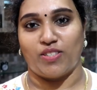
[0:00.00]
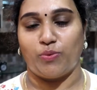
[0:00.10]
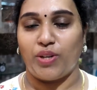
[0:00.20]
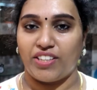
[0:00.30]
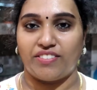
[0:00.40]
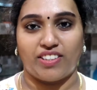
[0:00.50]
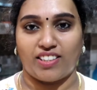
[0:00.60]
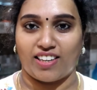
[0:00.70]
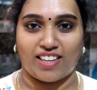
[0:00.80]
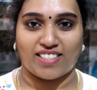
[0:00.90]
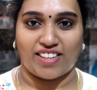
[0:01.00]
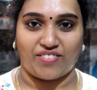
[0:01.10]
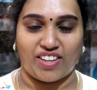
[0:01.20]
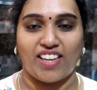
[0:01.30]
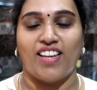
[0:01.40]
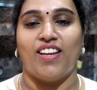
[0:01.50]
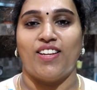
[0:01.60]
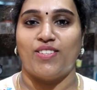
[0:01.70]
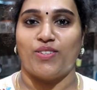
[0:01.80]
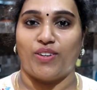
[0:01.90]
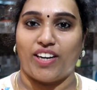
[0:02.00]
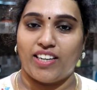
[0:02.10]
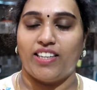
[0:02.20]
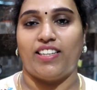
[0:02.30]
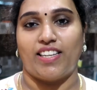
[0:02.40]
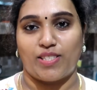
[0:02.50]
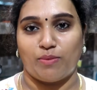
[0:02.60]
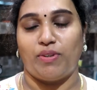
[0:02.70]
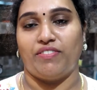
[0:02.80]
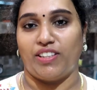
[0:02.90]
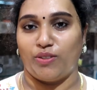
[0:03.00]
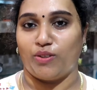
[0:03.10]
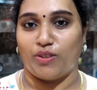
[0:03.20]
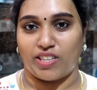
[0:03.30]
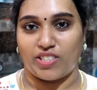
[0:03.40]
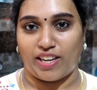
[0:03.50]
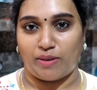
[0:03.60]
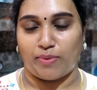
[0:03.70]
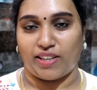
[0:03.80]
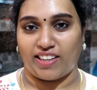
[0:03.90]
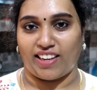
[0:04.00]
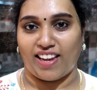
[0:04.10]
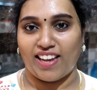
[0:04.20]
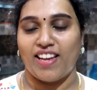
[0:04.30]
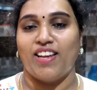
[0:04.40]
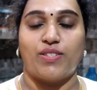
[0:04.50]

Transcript: ஸ்வீட் வந்து நல்லா செய்வேன் ஸோ ரெண்டு ரெசிபி வந்து உங்களோட ஷேர் பண்ணியிருக்கேன்